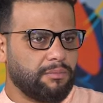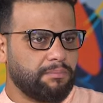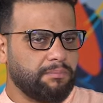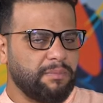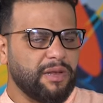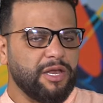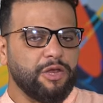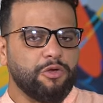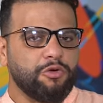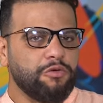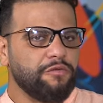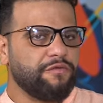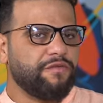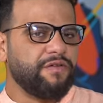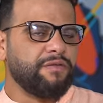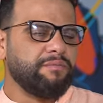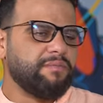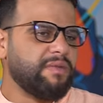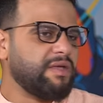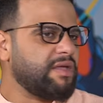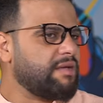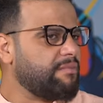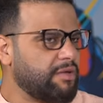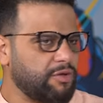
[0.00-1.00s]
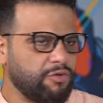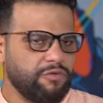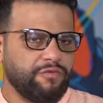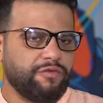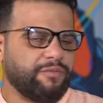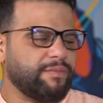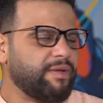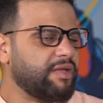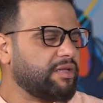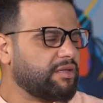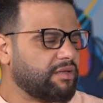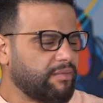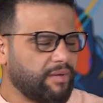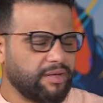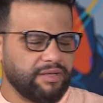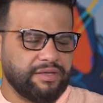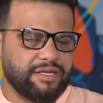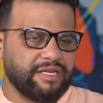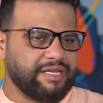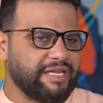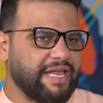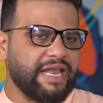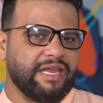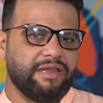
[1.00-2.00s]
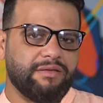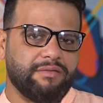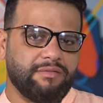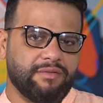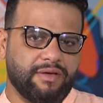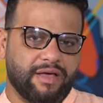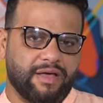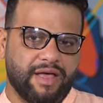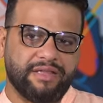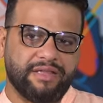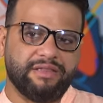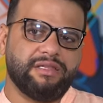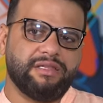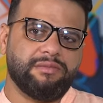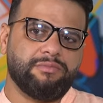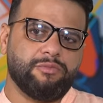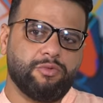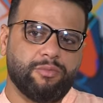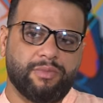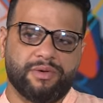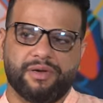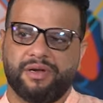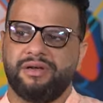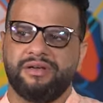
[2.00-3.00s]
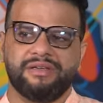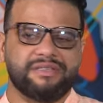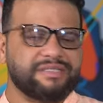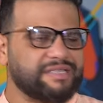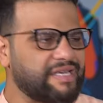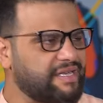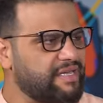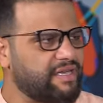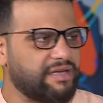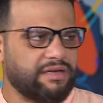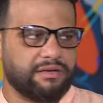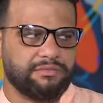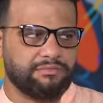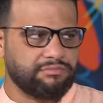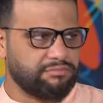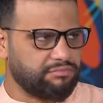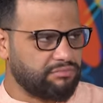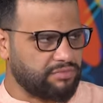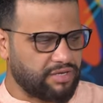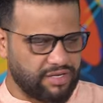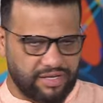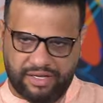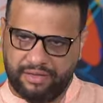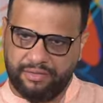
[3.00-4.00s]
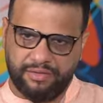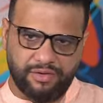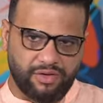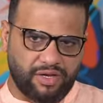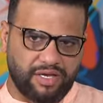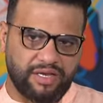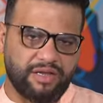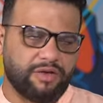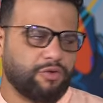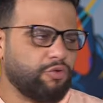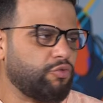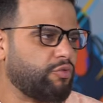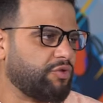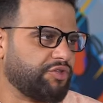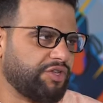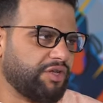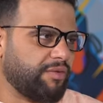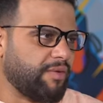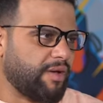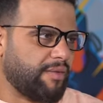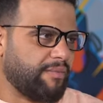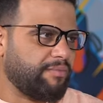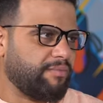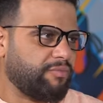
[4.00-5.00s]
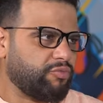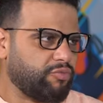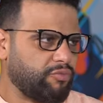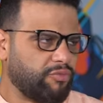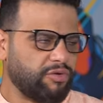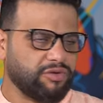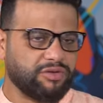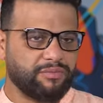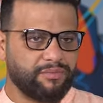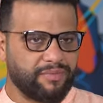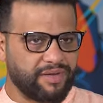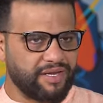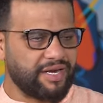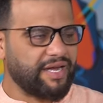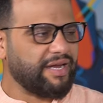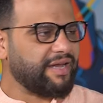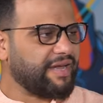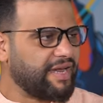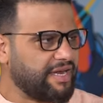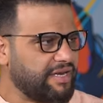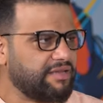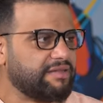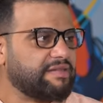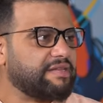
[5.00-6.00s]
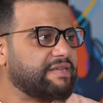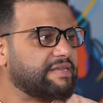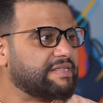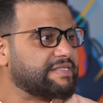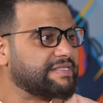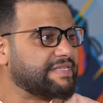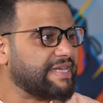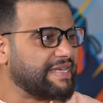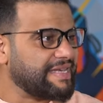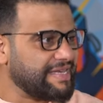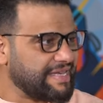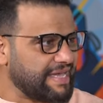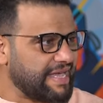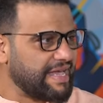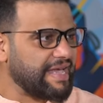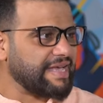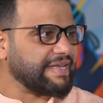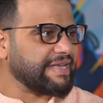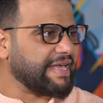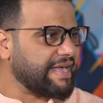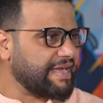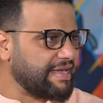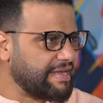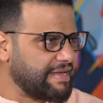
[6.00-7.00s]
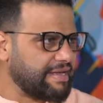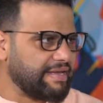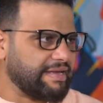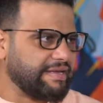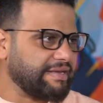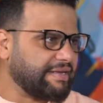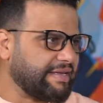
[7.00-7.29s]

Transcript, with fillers: مليون في المية مليون في المية طبعا النادي الاهلي قدم مباراة سيئة خلينا نكون واضحين يا محمد مباراة امبارح كانت سيئة ك